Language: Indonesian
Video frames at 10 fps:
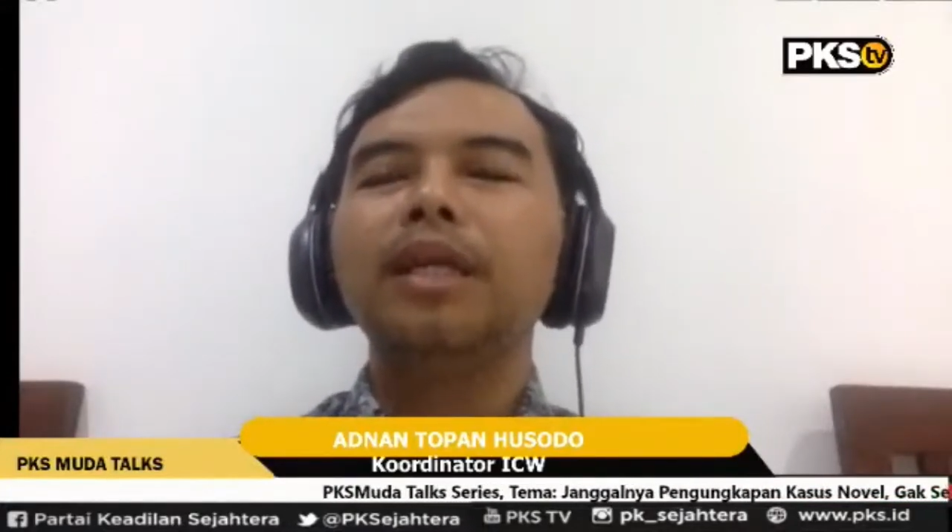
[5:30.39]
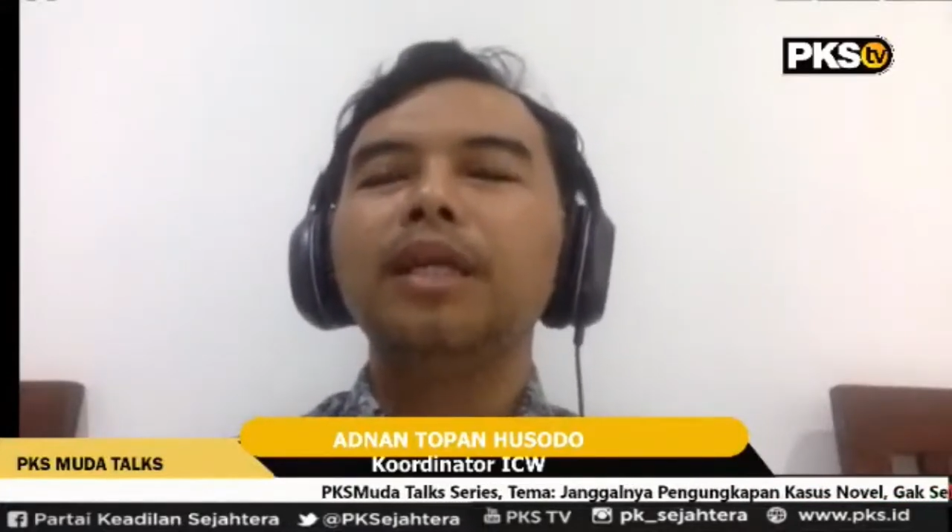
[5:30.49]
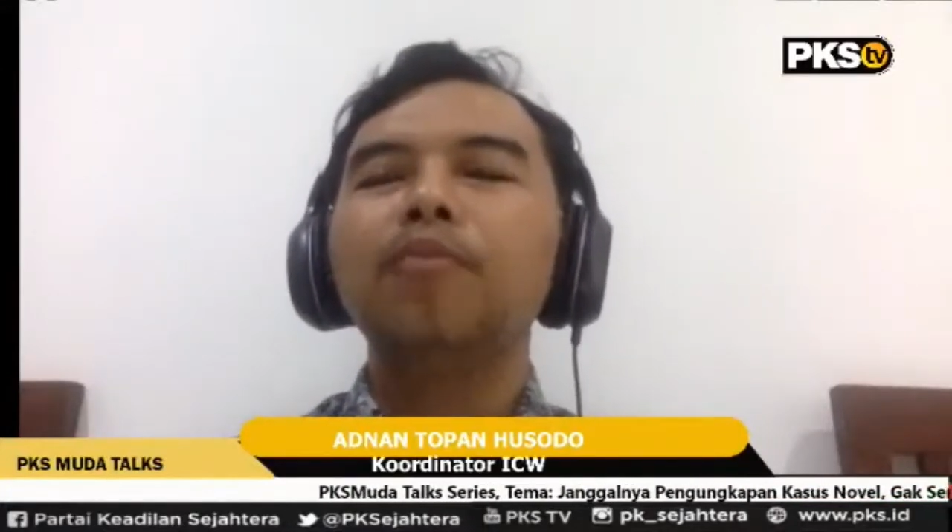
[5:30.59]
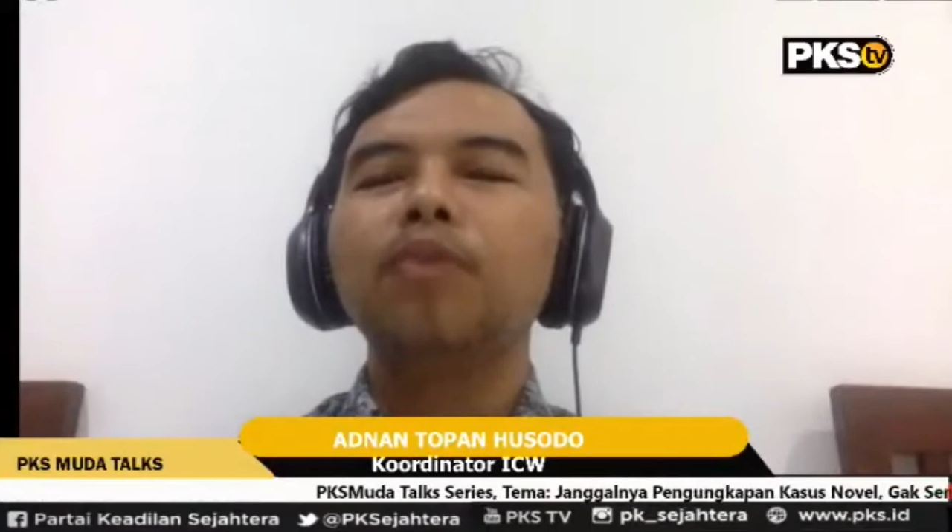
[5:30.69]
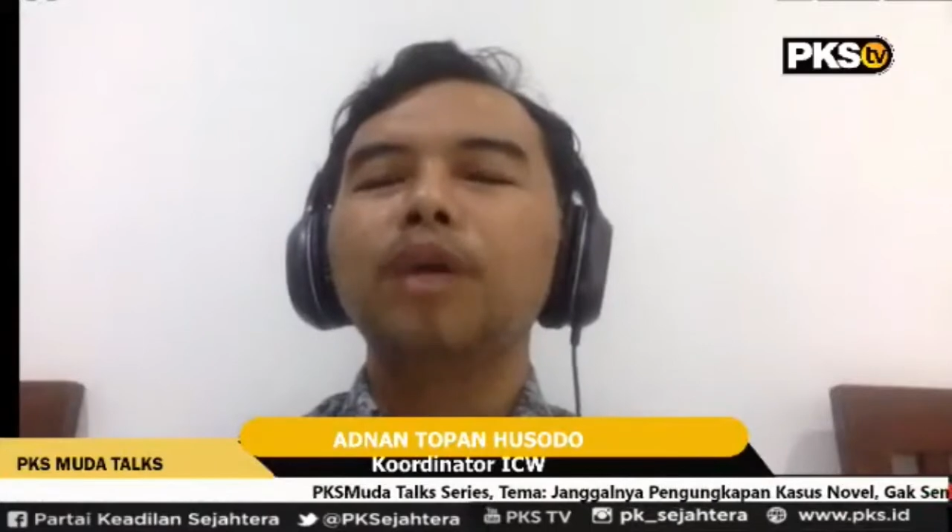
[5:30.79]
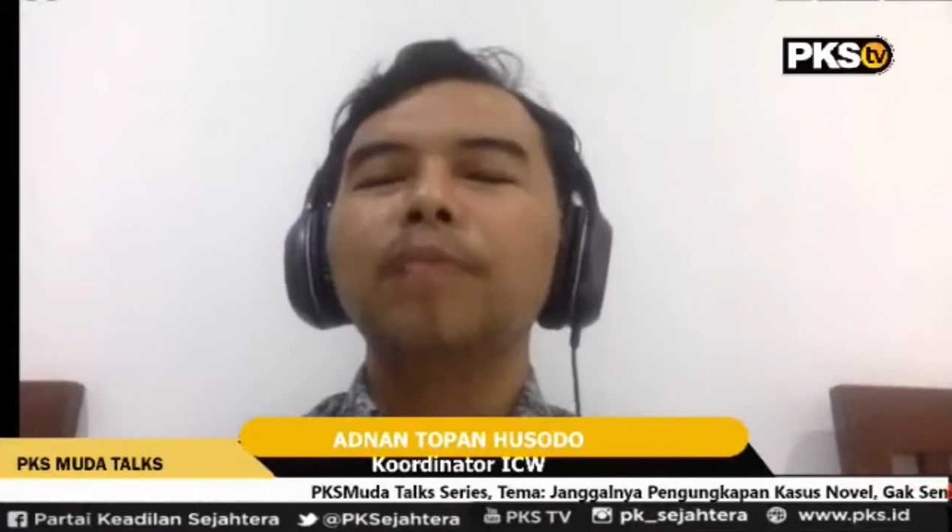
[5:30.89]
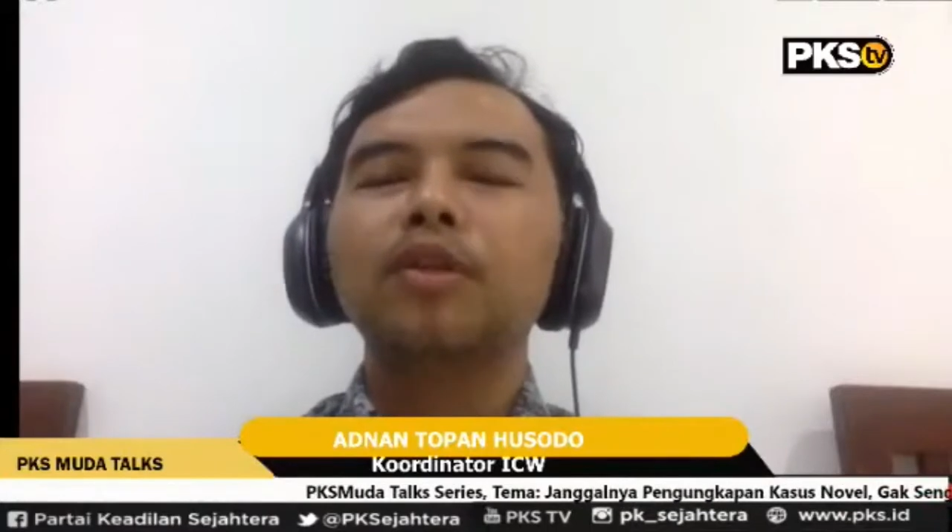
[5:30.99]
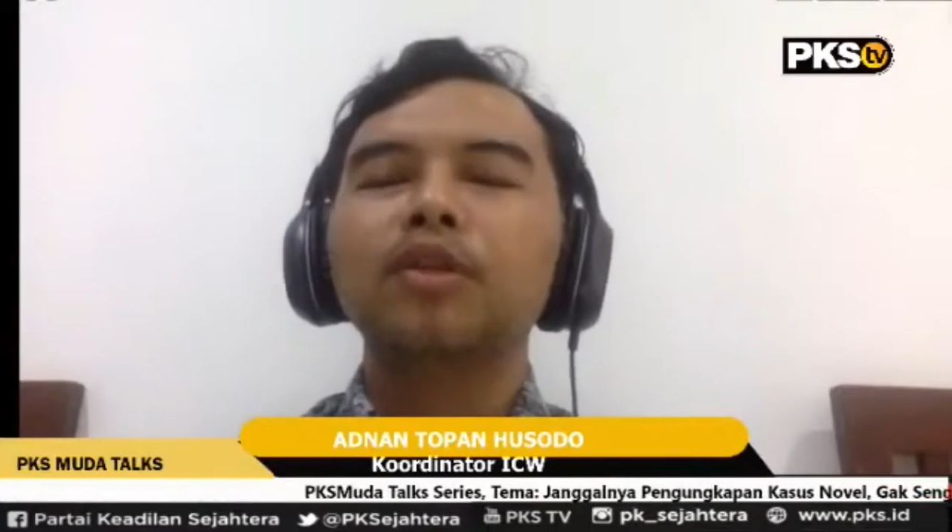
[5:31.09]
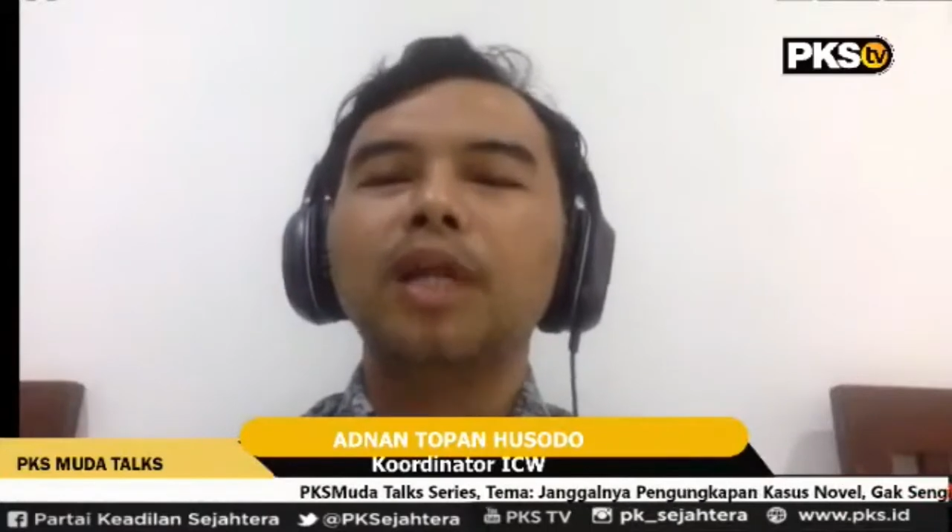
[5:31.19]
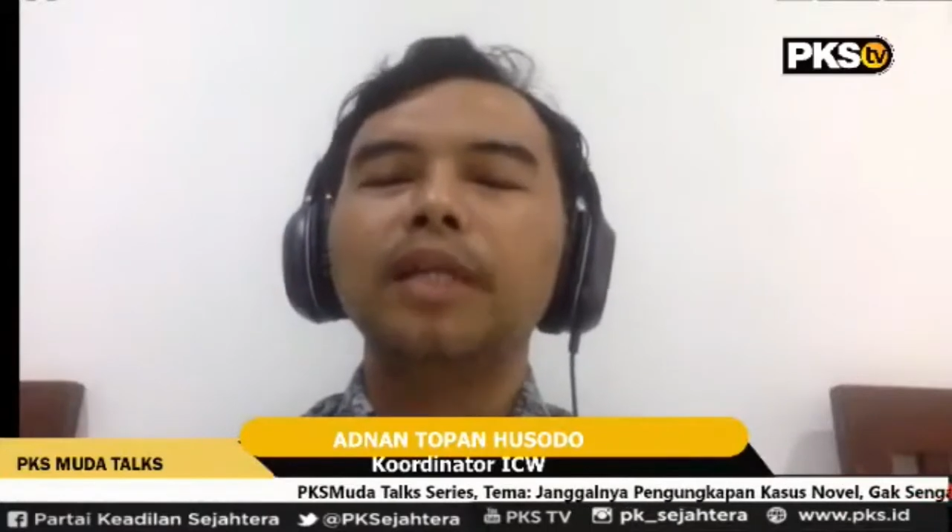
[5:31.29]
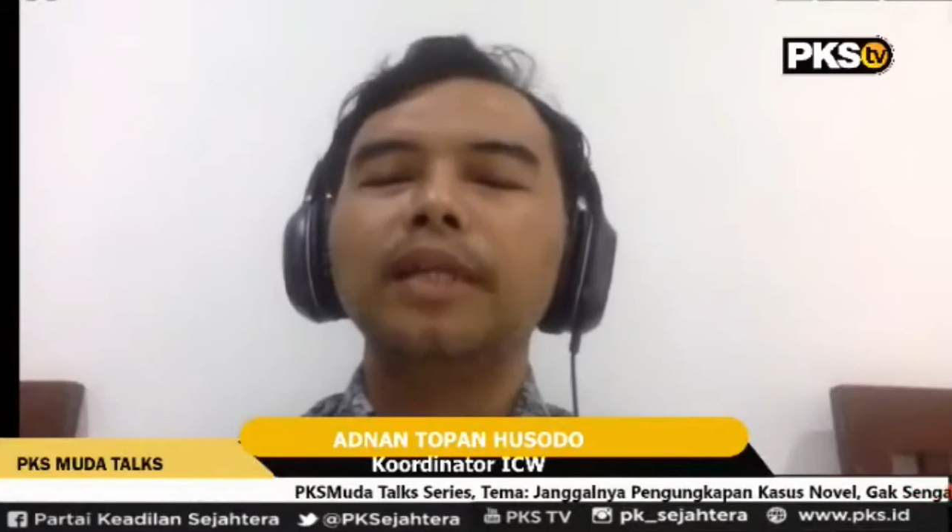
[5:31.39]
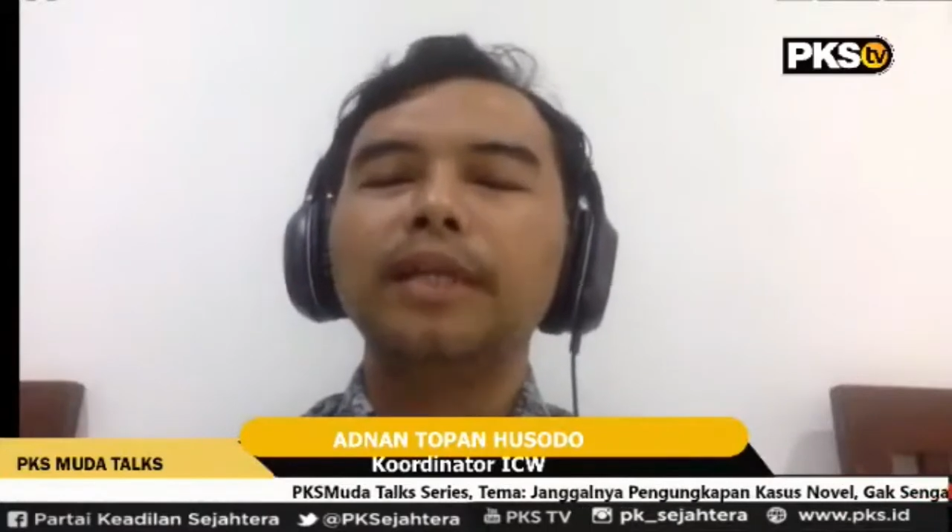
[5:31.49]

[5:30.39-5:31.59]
adalah bukan persoalan